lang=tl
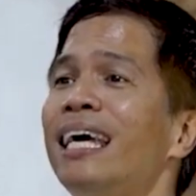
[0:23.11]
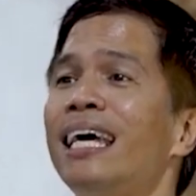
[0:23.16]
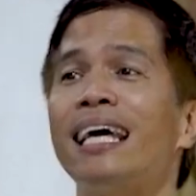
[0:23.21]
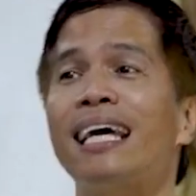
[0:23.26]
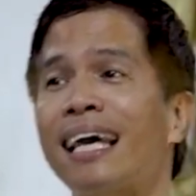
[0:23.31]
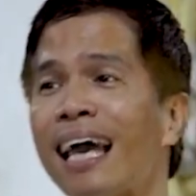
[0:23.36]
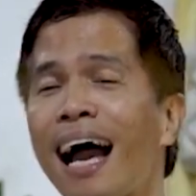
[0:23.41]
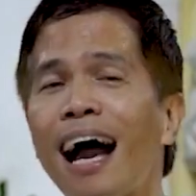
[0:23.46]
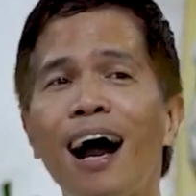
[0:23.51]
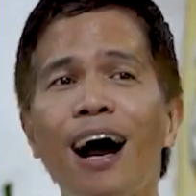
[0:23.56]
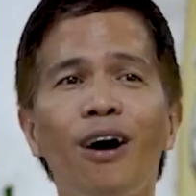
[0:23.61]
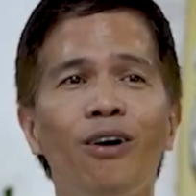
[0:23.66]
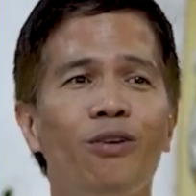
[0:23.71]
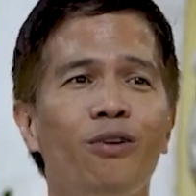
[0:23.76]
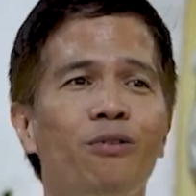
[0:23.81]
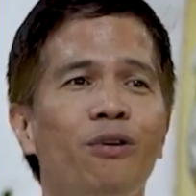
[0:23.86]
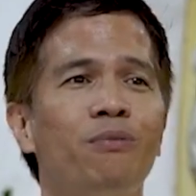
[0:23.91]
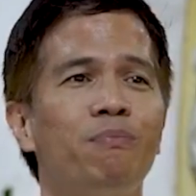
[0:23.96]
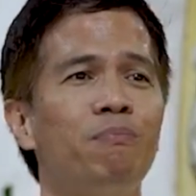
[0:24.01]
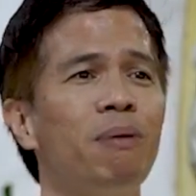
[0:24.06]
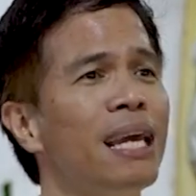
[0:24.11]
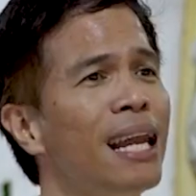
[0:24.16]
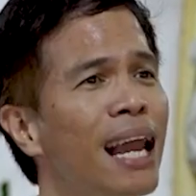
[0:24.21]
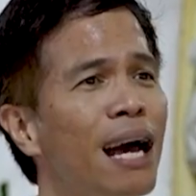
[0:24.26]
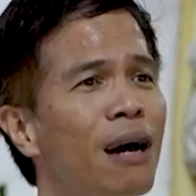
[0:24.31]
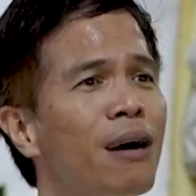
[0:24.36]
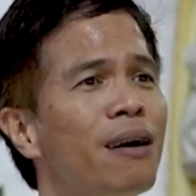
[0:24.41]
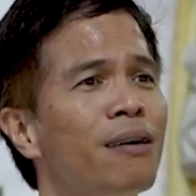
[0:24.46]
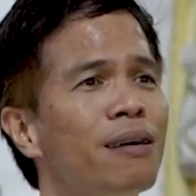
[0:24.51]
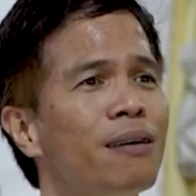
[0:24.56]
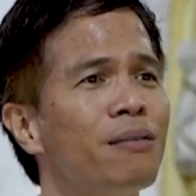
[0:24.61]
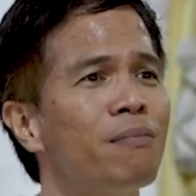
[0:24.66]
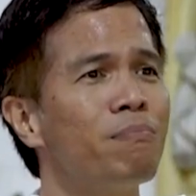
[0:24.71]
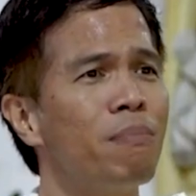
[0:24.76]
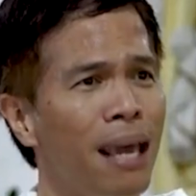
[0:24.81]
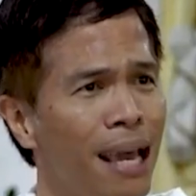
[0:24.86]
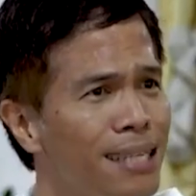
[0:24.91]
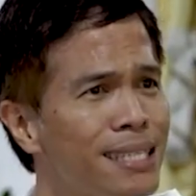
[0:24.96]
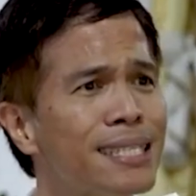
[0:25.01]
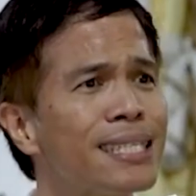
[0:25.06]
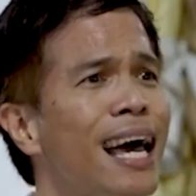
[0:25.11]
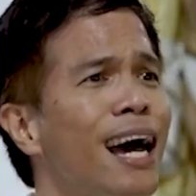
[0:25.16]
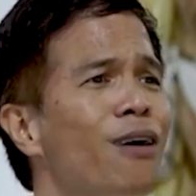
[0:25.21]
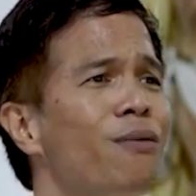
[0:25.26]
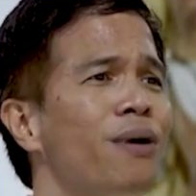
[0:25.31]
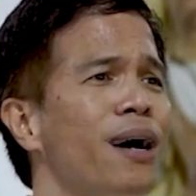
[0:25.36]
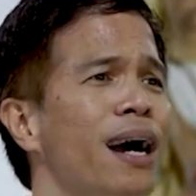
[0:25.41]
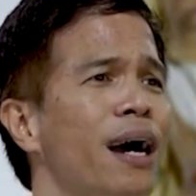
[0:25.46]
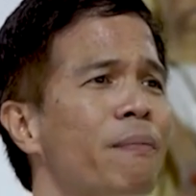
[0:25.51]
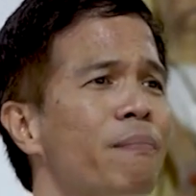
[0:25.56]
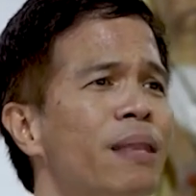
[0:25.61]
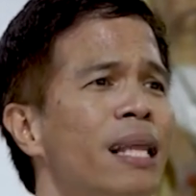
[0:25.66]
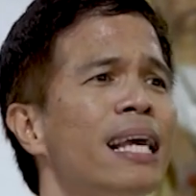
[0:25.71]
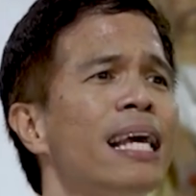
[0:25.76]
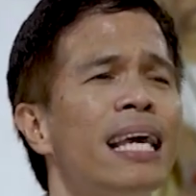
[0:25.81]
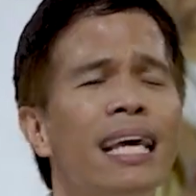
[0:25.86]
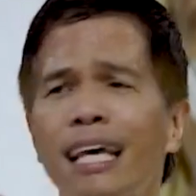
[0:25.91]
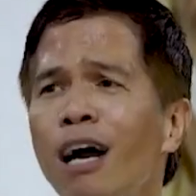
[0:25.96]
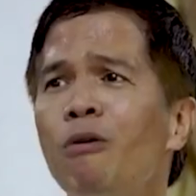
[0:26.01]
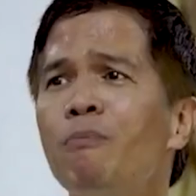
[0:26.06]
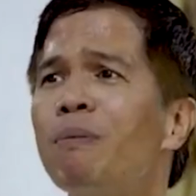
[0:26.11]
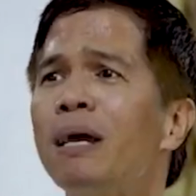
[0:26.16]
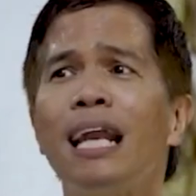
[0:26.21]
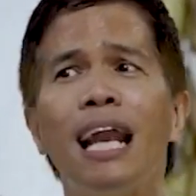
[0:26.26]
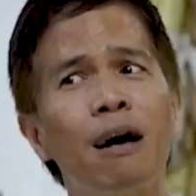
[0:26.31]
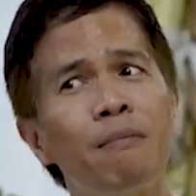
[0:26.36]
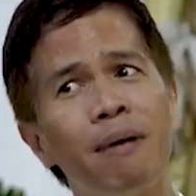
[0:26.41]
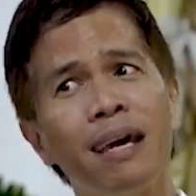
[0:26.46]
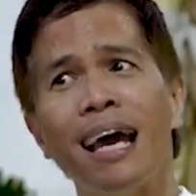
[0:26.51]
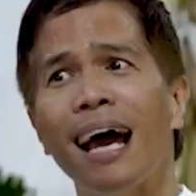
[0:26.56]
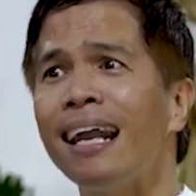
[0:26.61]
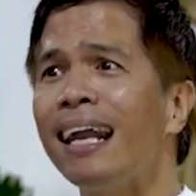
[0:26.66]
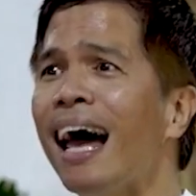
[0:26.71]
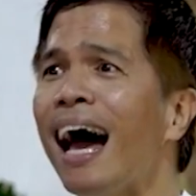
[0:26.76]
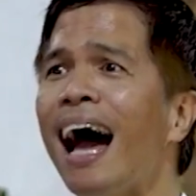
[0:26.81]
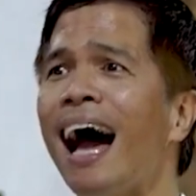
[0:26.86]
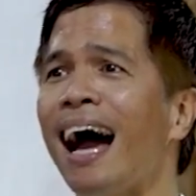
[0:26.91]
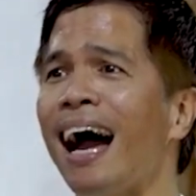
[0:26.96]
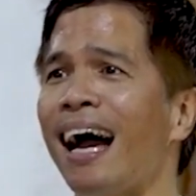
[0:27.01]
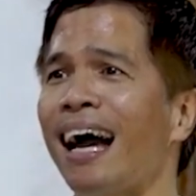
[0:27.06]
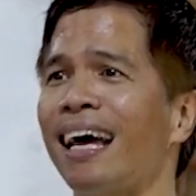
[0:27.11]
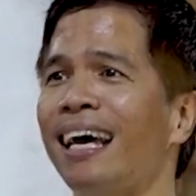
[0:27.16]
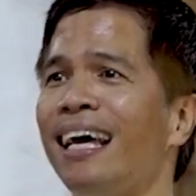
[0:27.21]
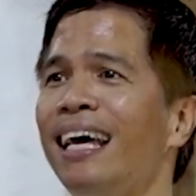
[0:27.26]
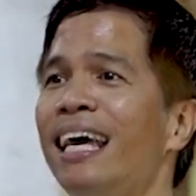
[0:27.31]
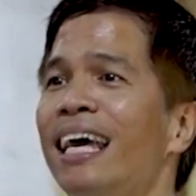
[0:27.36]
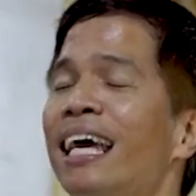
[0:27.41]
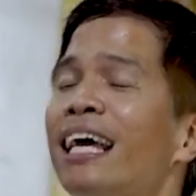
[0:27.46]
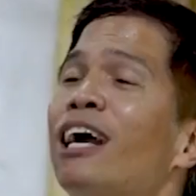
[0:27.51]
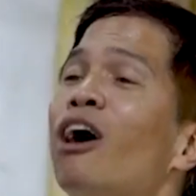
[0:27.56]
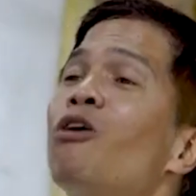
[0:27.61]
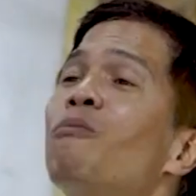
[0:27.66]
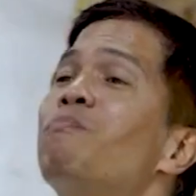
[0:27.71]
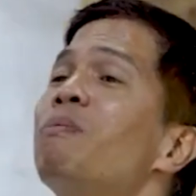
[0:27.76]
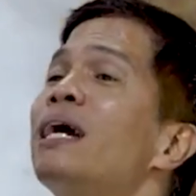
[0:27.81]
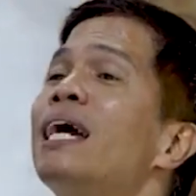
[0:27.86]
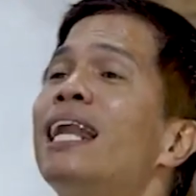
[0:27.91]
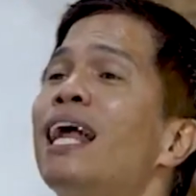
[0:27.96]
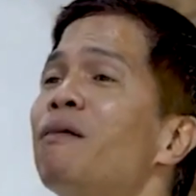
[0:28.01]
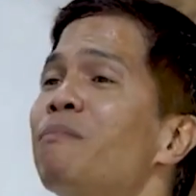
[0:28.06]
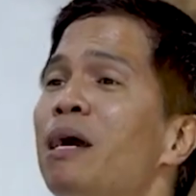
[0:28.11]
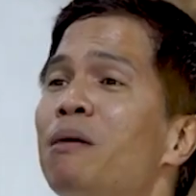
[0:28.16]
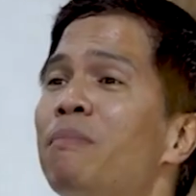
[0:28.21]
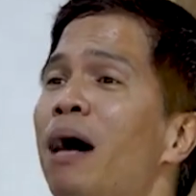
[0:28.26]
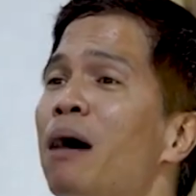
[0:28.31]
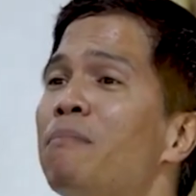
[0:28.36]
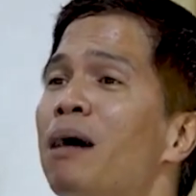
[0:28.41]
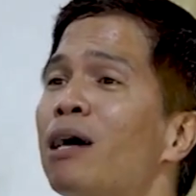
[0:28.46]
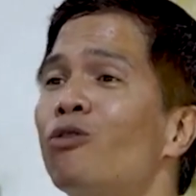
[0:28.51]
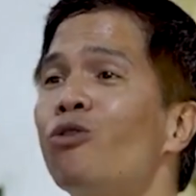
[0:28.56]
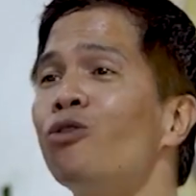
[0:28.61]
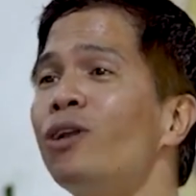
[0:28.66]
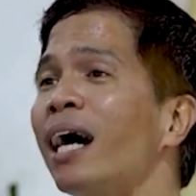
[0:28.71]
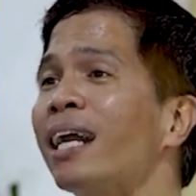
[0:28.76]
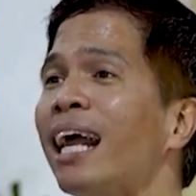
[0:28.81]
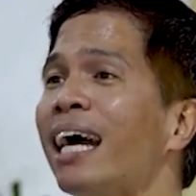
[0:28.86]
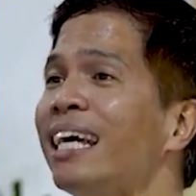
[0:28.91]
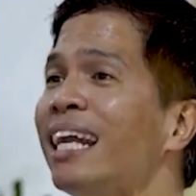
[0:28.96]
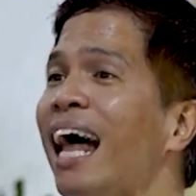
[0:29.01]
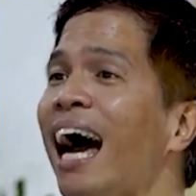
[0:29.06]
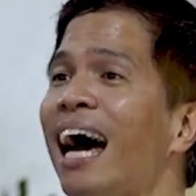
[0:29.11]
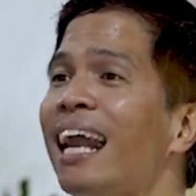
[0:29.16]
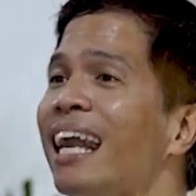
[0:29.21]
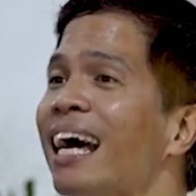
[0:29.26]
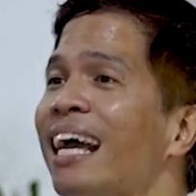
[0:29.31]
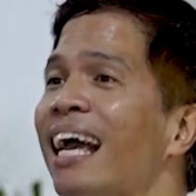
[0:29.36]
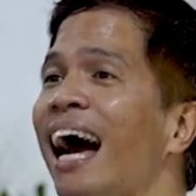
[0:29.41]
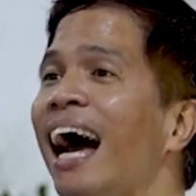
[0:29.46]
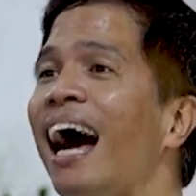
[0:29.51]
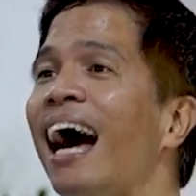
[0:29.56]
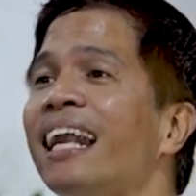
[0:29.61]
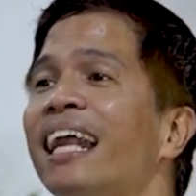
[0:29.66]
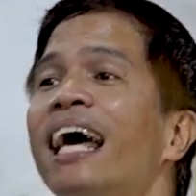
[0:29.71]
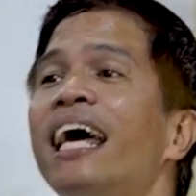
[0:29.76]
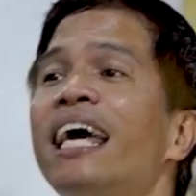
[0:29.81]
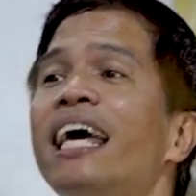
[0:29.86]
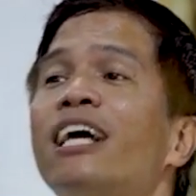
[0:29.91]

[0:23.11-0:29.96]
Ikaw, bilang may asawa, ikaw bilang may anak, ikaw bilang may mga magulang na inaalagaan.